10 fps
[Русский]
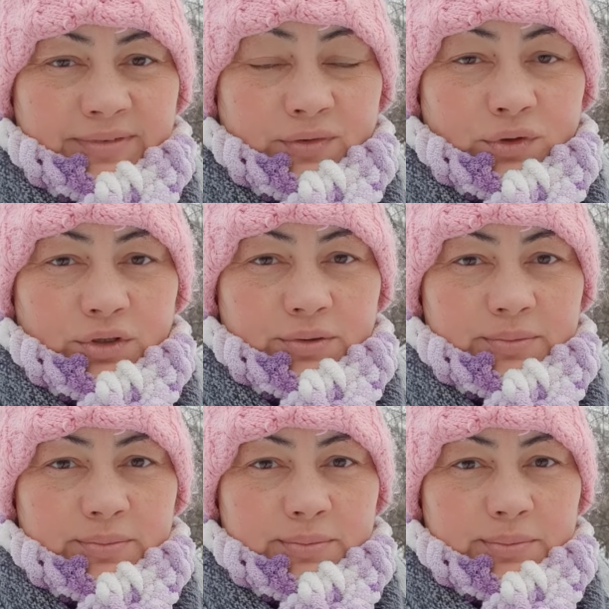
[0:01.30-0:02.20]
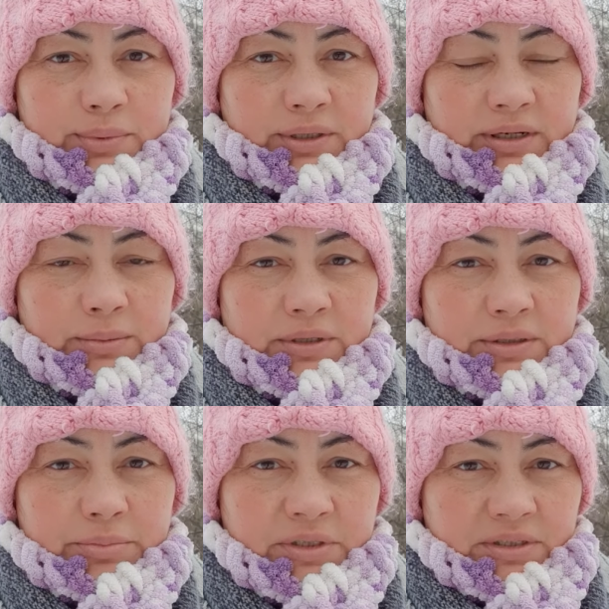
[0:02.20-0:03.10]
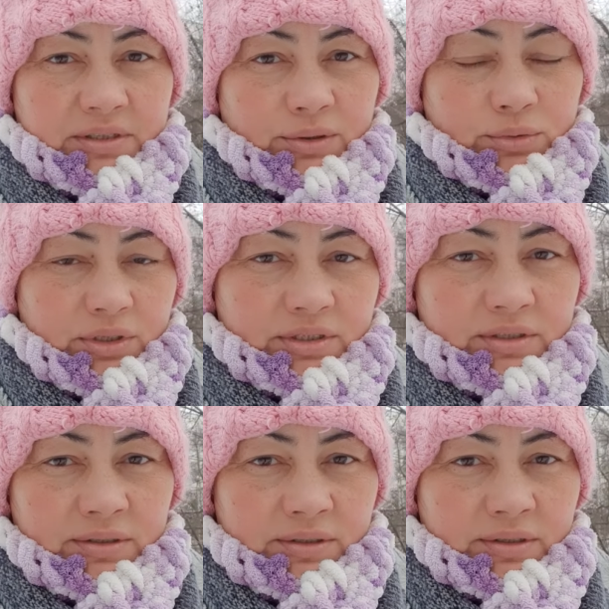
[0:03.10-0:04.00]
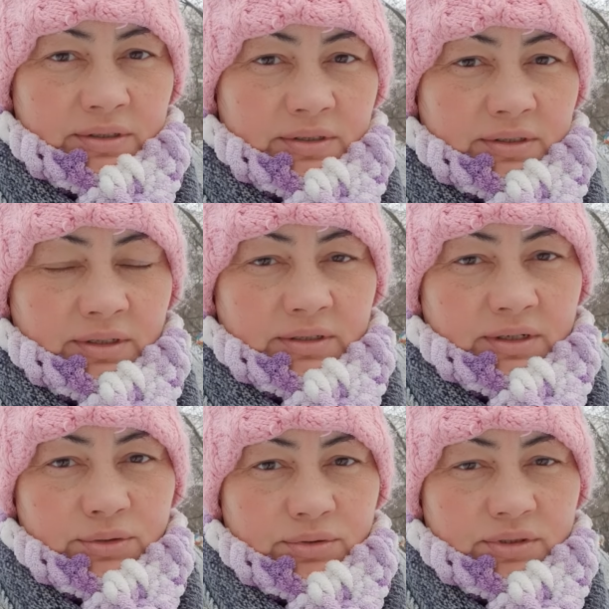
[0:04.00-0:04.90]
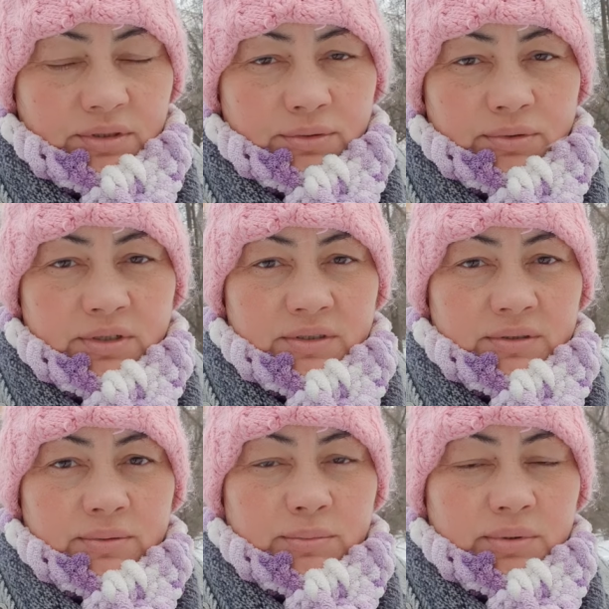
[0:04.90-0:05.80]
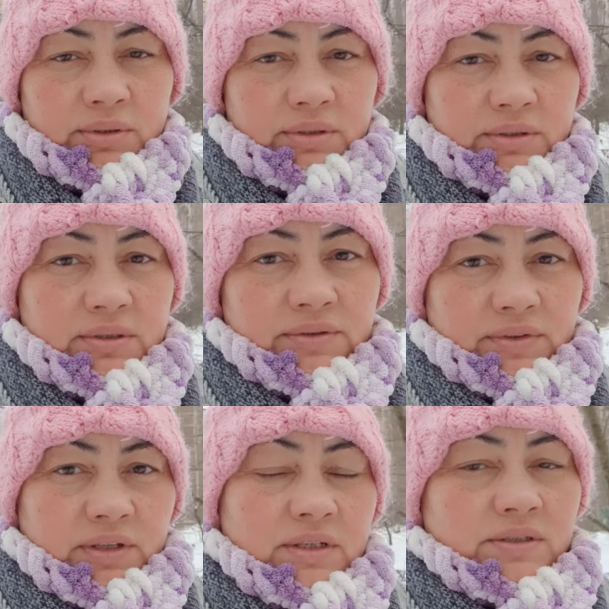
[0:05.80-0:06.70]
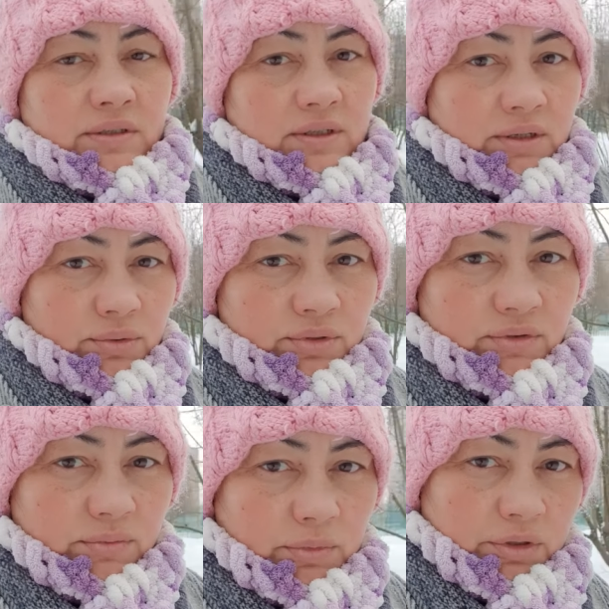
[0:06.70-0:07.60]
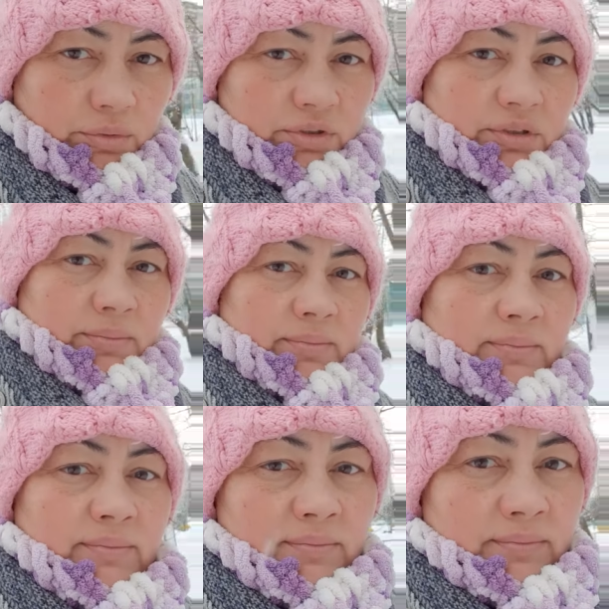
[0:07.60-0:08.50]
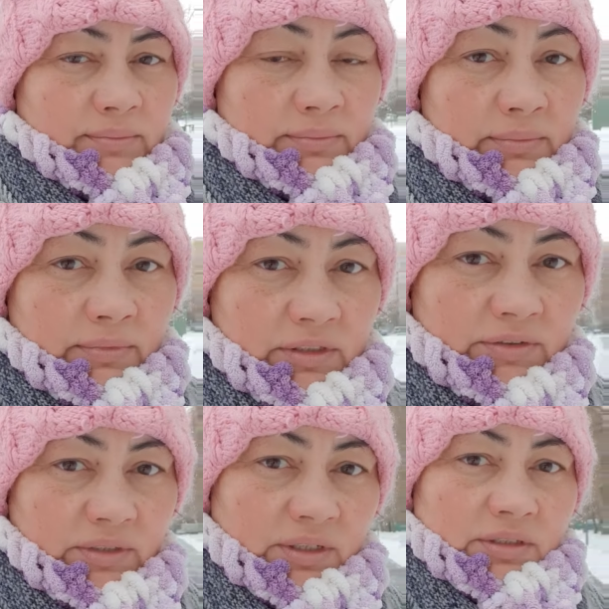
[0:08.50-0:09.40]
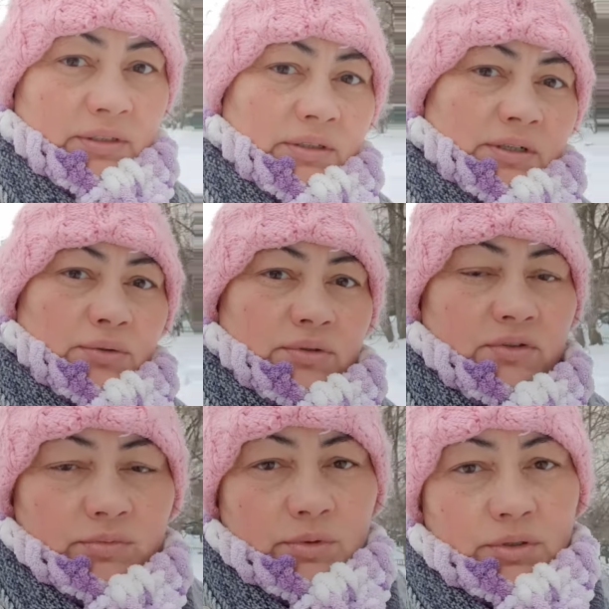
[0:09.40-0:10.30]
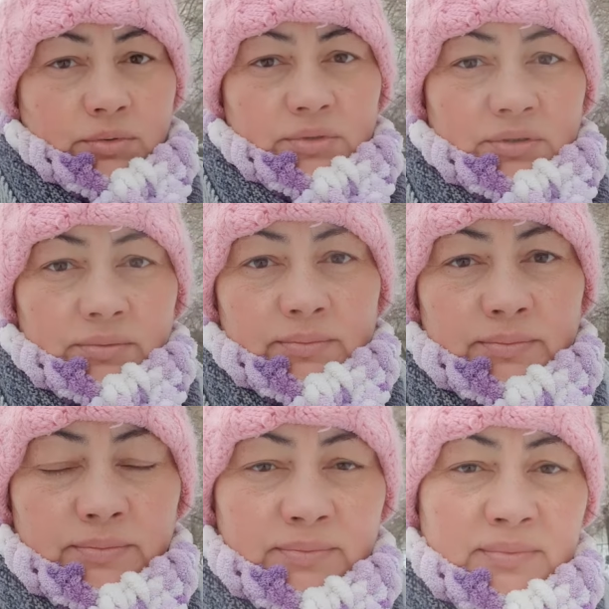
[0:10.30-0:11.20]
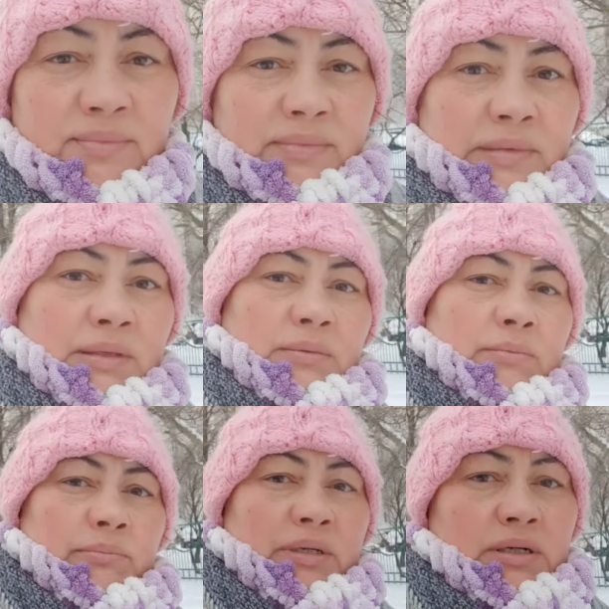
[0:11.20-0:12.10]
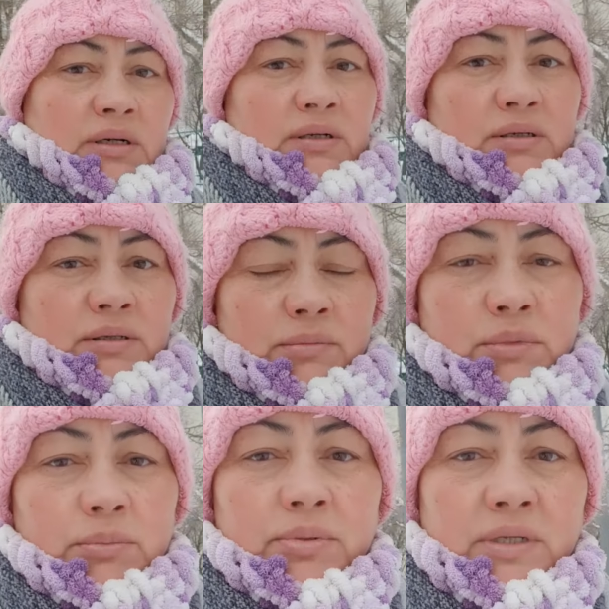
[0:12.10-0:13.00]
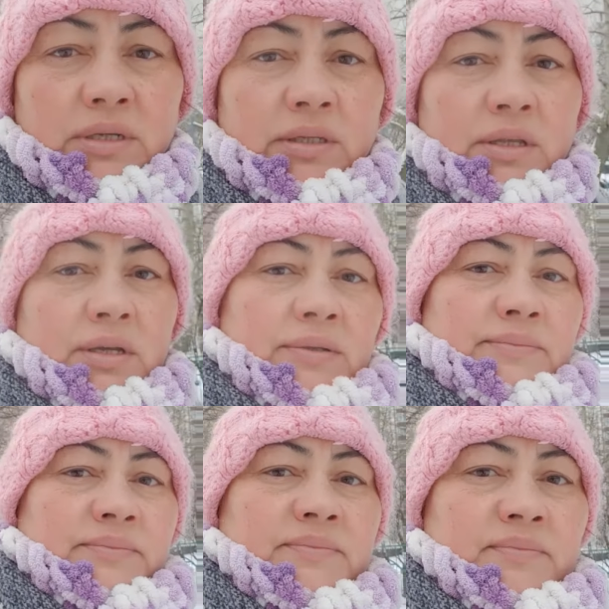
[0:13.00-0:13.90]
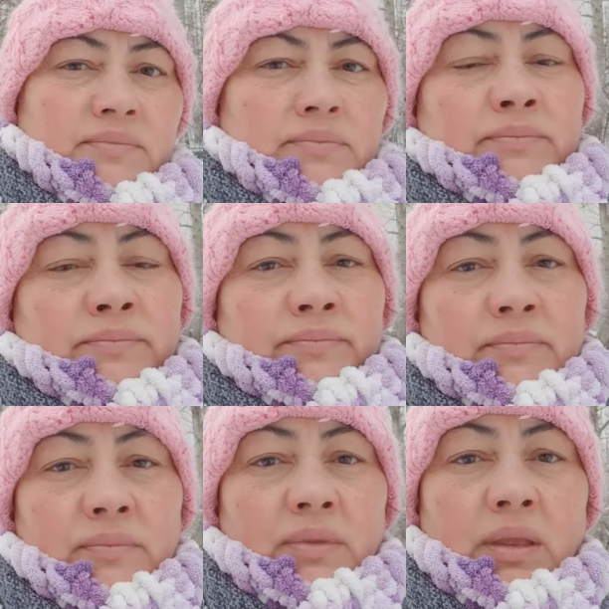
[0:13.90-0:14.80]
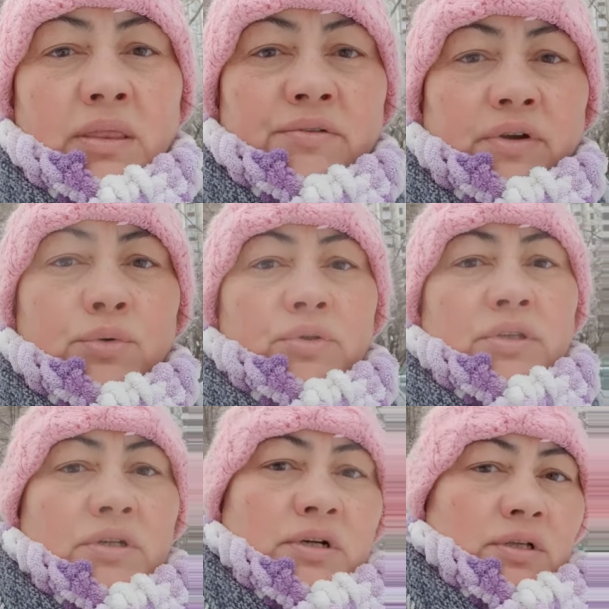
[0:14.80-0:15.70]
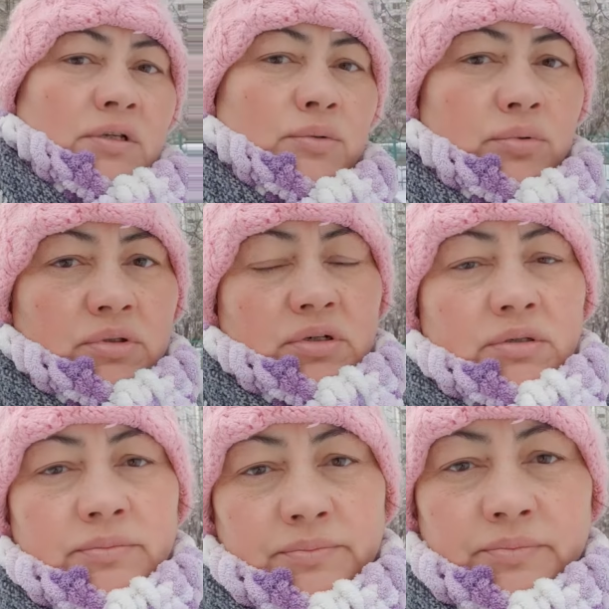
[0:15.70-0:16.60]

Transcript: Вот, покормила птиц на улице. А градусники у нас было 19 градусов мороза. 19 градусов мороза. Пока мы были на новогодних каникулах